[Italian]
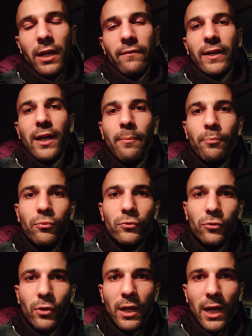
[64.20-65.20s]
arriverà
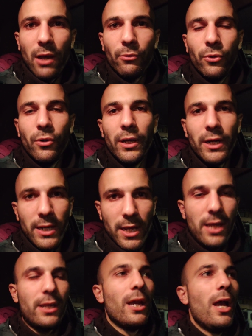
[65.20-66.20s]
appunto Claudio
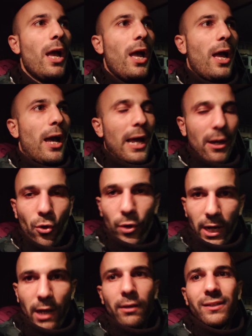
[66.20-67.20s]
Ranieri.
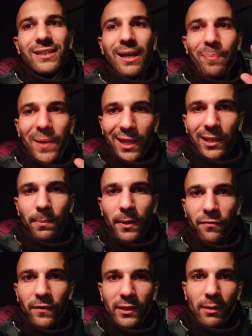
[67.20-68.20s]
Allora, sapete
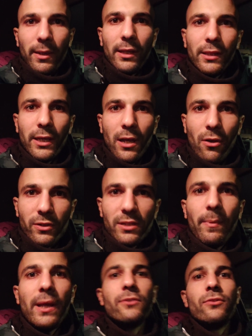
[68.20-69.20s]
perfettamente che cosa
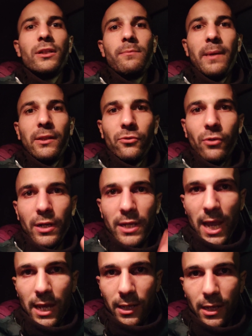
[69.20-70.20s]
penso rispetto a
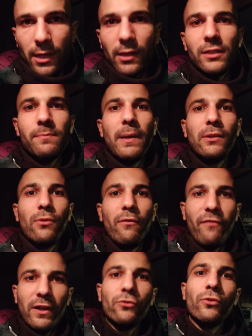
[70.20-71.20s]
Ranieri, rispetto al
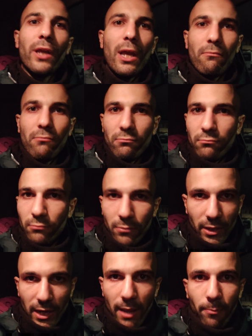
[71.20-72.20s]
fatto che
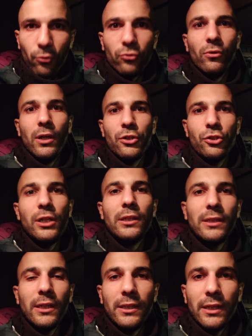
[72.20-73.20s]
reputo la
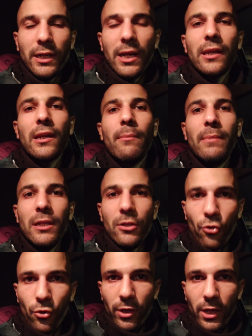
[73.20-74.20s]
scelta di Ranieri la
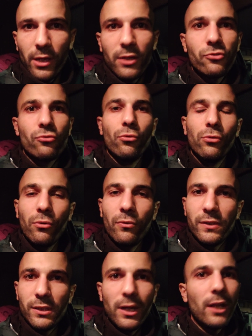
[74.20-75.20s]
migliore in assoluto
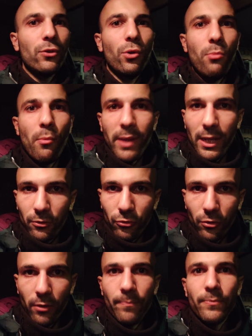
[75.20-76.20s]
considerando il
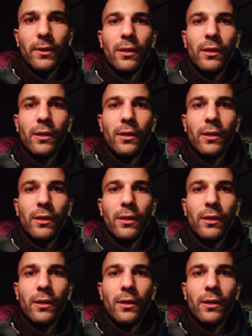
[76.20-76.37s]
momento